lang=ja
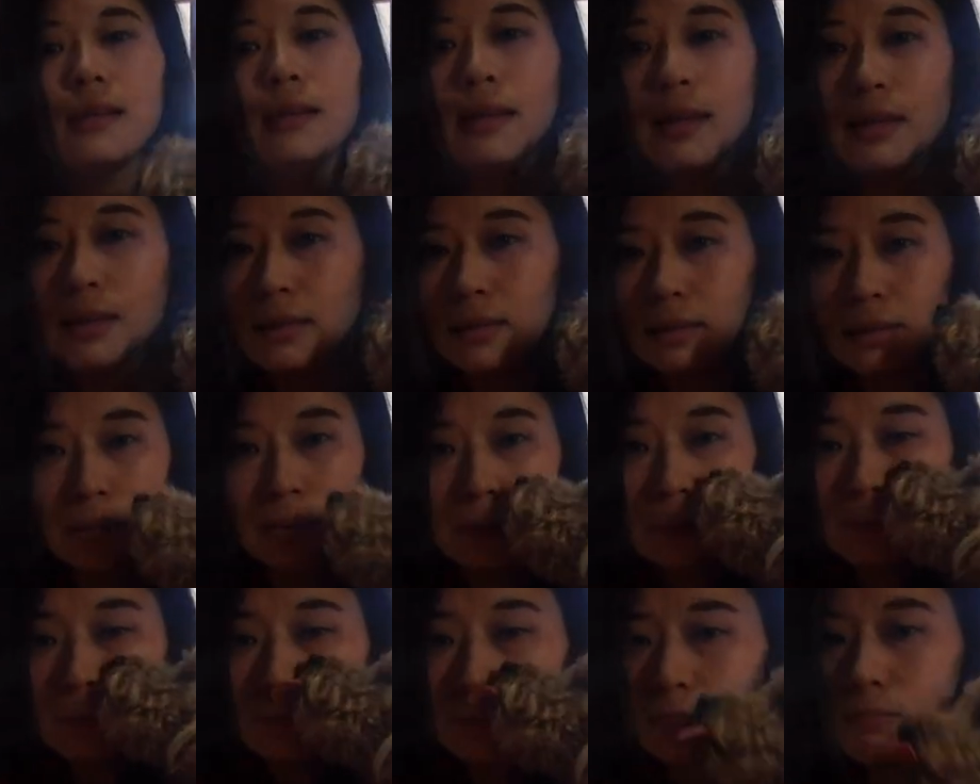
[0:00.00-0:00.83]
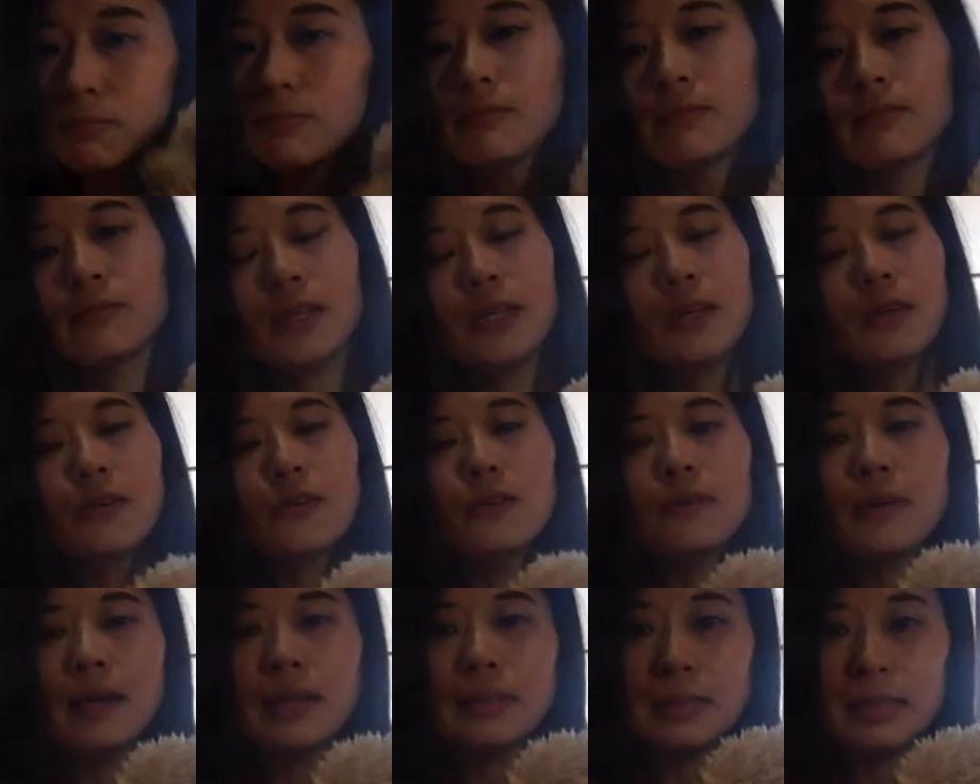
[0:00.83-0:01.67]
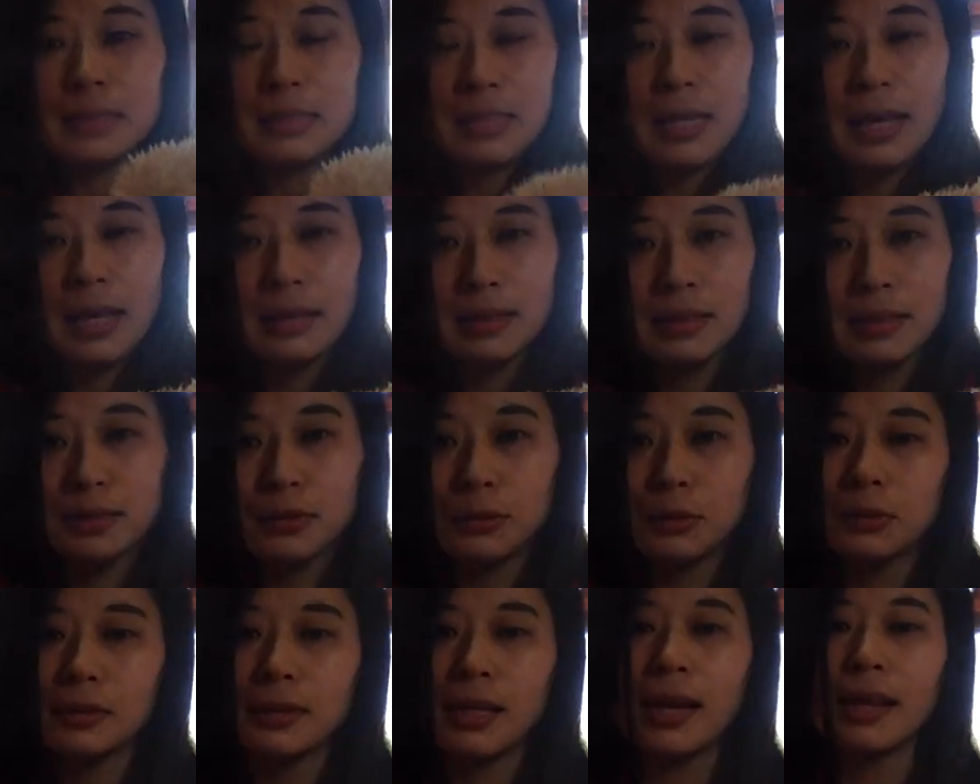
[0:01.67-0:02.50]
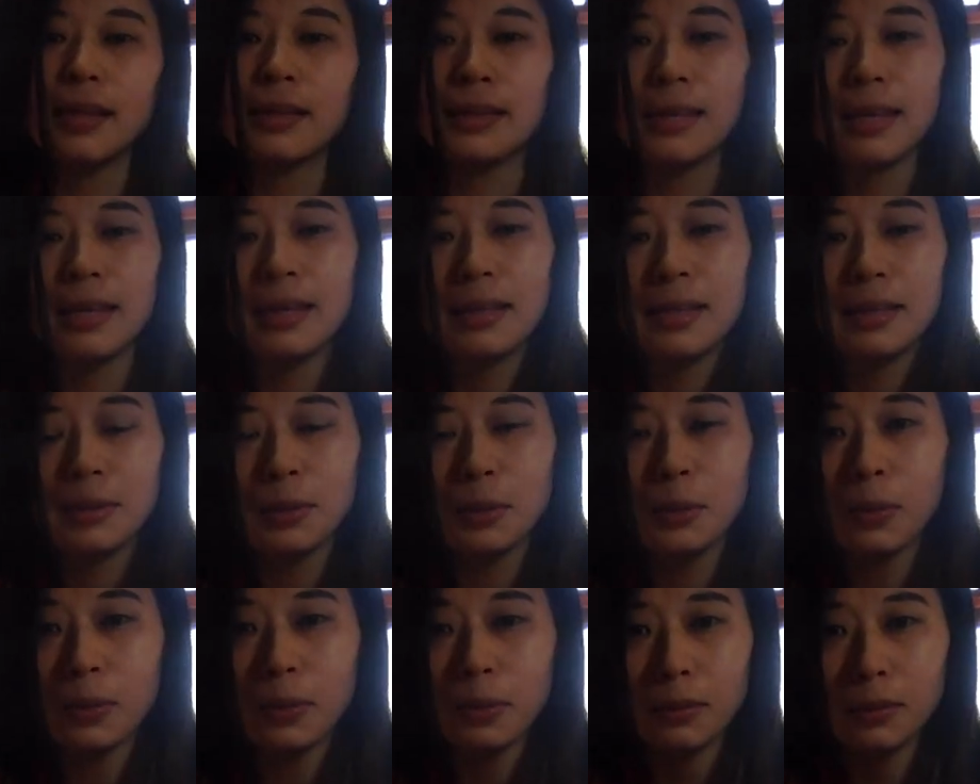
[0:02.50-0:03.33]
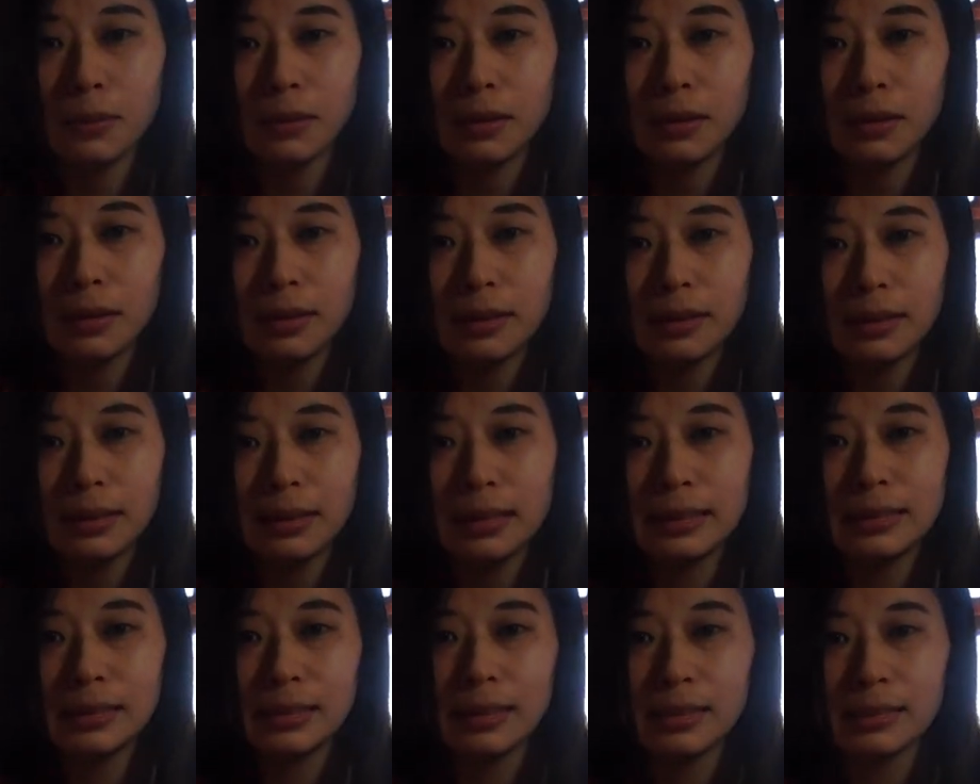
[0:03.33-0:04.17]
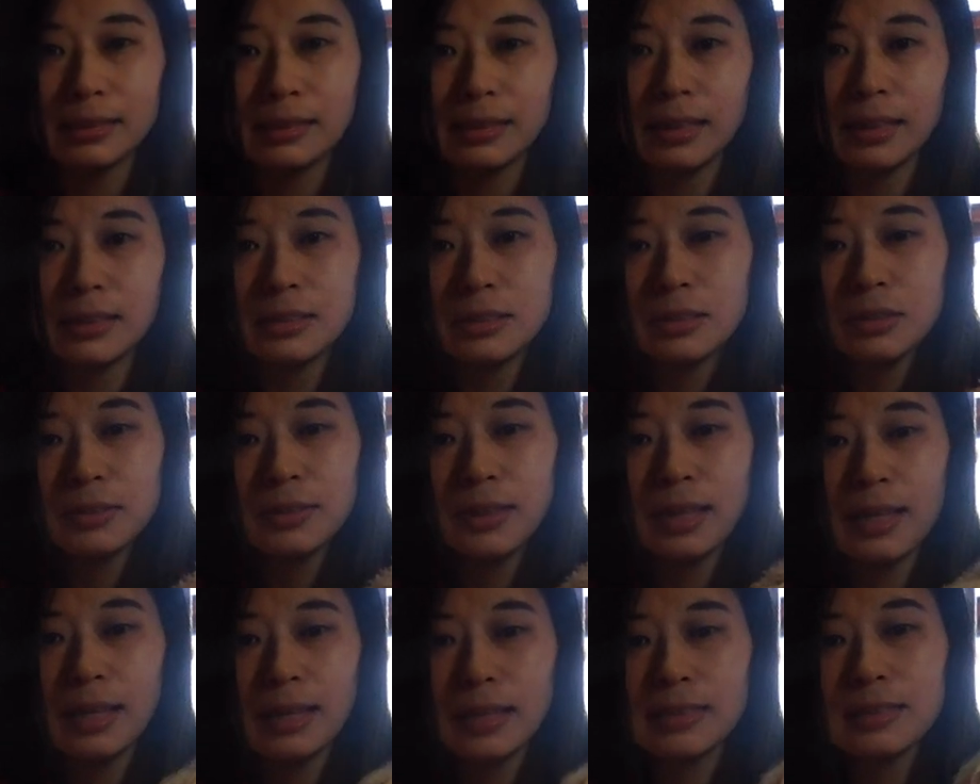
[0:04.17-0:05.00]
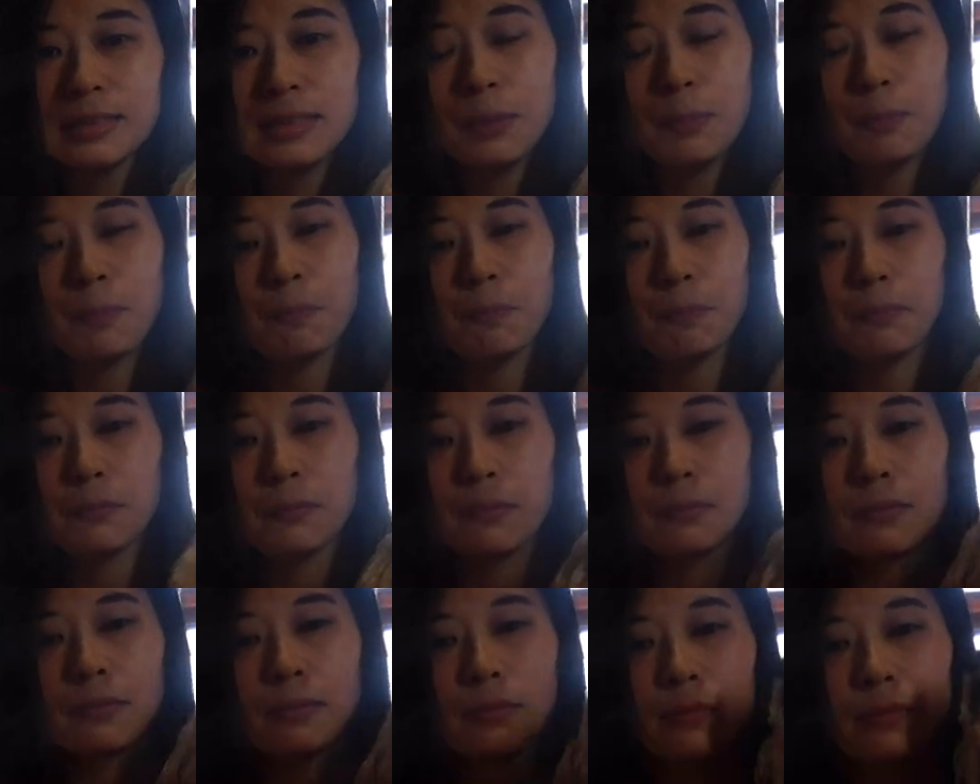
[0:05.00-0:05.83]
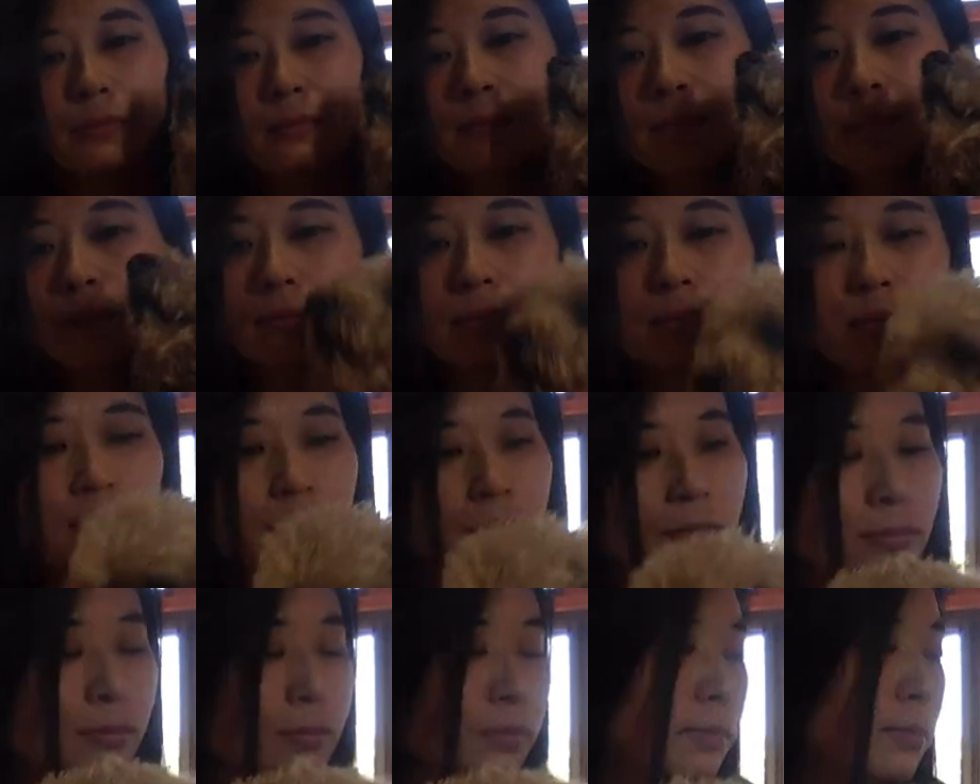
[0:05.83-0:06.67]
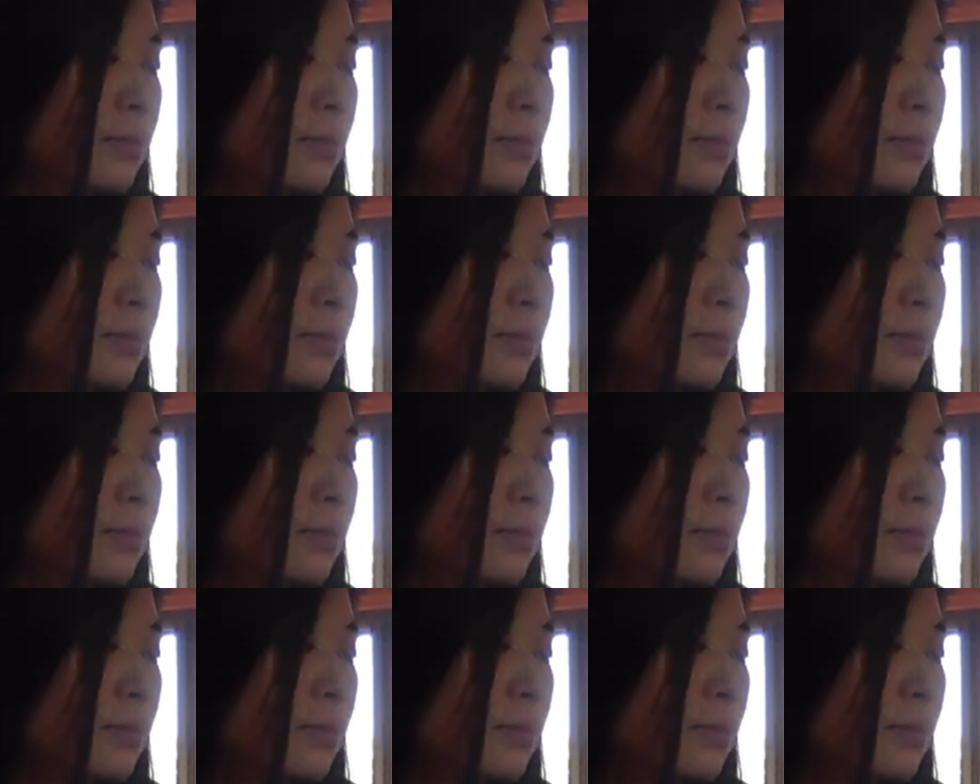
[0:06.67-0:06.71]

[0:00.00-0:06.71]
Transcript: えっ、ー、と、今日は2023年の1月下旬です。